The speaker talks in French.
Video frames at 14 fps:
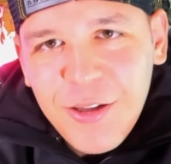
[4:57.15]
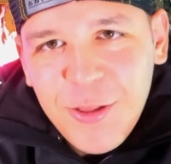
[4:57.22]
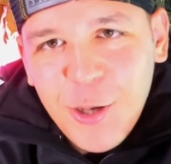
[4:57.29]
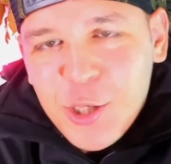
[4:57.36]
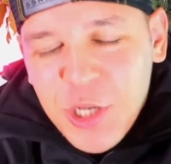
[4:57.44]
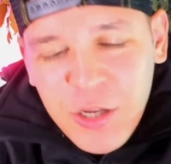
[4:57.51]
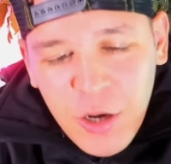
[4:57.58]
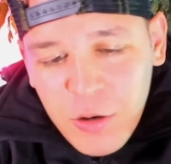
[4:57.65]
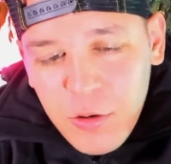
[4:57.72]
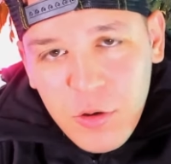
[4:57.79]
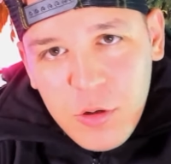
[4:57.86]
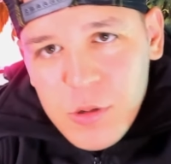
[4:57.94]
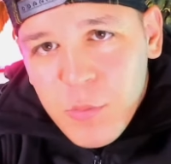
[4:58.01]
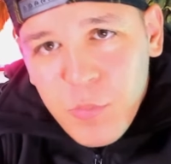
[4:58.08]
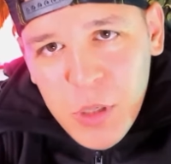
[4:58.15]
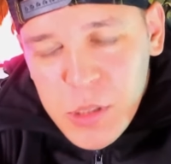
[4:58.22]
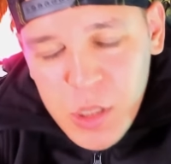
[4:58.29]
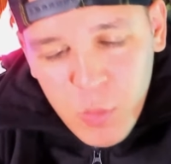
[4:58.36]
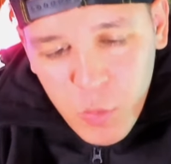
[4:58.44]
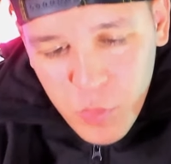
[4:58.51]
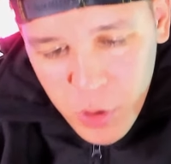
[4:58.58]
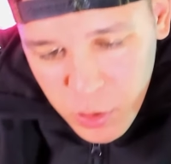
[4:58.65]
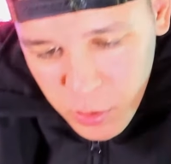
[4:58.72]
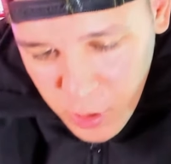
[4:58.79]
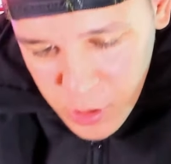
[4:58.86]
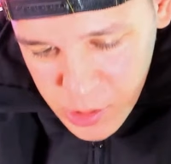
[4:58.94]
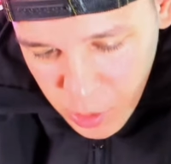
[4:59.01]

Non, je rigole, euh, pas ici, mon pote, euh, reste